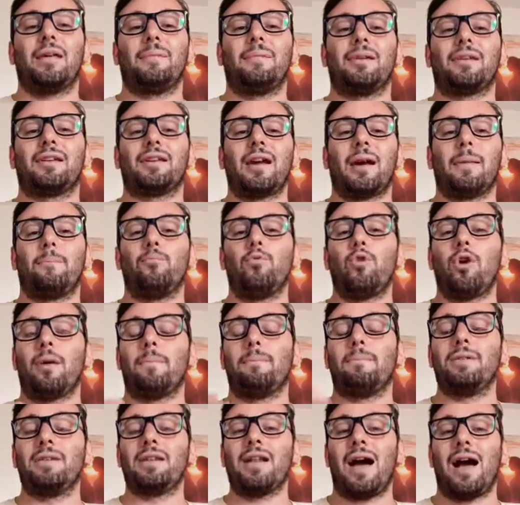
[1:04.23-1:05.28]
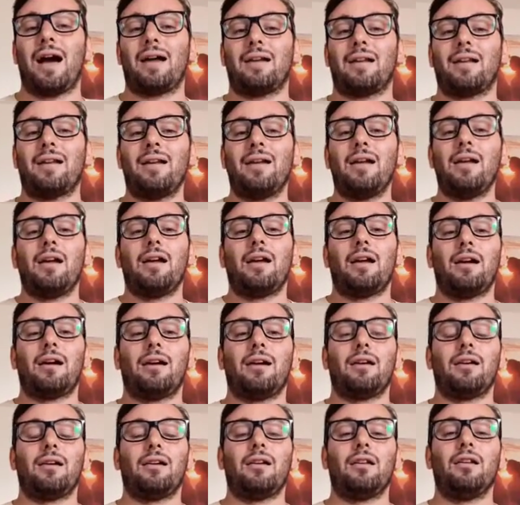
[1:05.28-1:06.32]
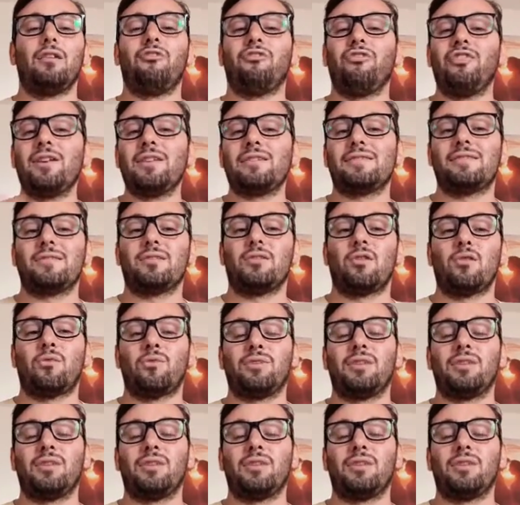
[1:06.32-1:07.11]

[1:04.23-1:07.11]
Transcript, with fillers: perché può abbinare eh, il fisico,